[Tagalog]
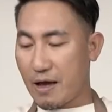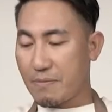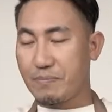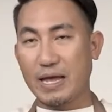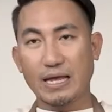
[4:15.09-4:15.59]

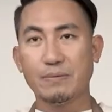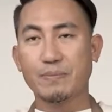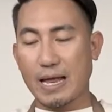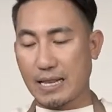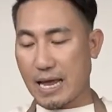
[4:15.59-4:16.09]
um,
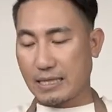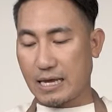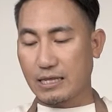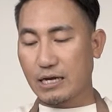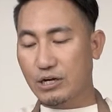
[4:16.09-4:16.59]
baking pan
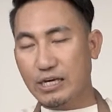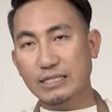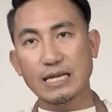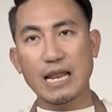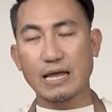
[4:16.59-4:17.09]
natin.
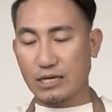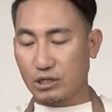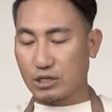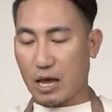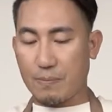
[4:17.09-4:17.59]
Nag-grease na
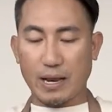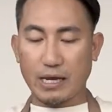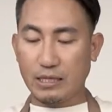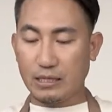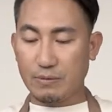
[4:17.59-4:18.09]
natin siya
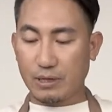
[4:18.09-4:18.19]
para hindi